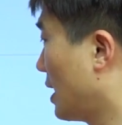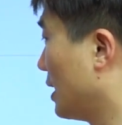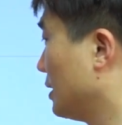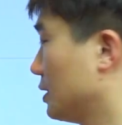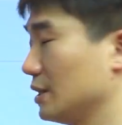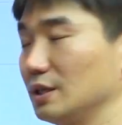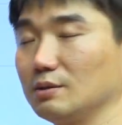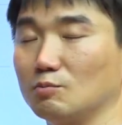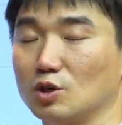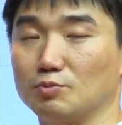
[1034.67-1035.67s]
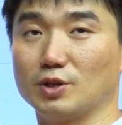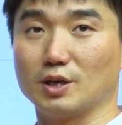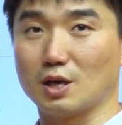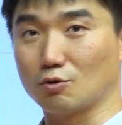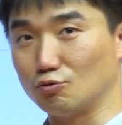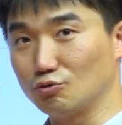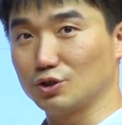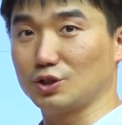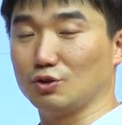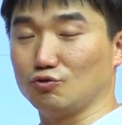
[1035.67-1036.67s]
4ac 뭐 2분의 1에
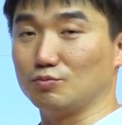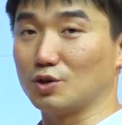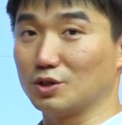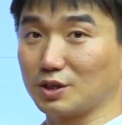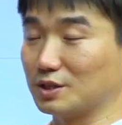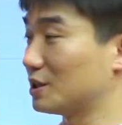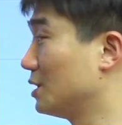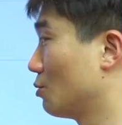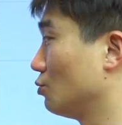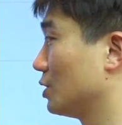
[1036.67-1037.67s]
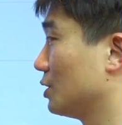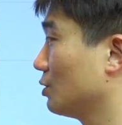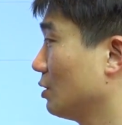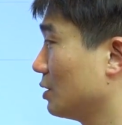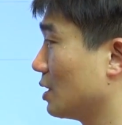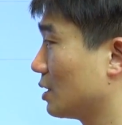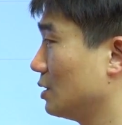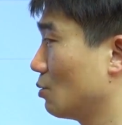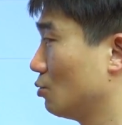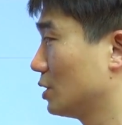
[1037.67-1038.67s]
루트 씌워주는 뭐 그런 게 이제 근해 공식이죠.
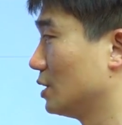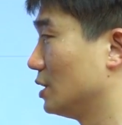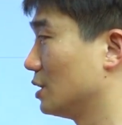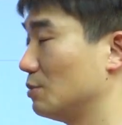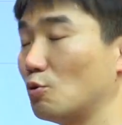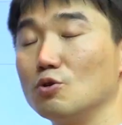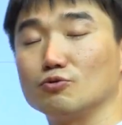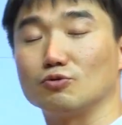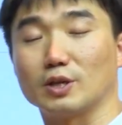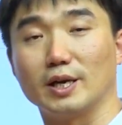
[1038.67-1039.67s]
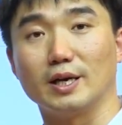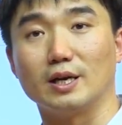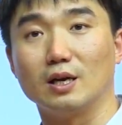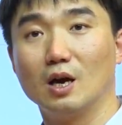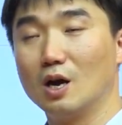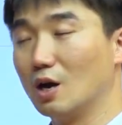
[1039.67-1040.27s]
근해 공식을 보여줄 때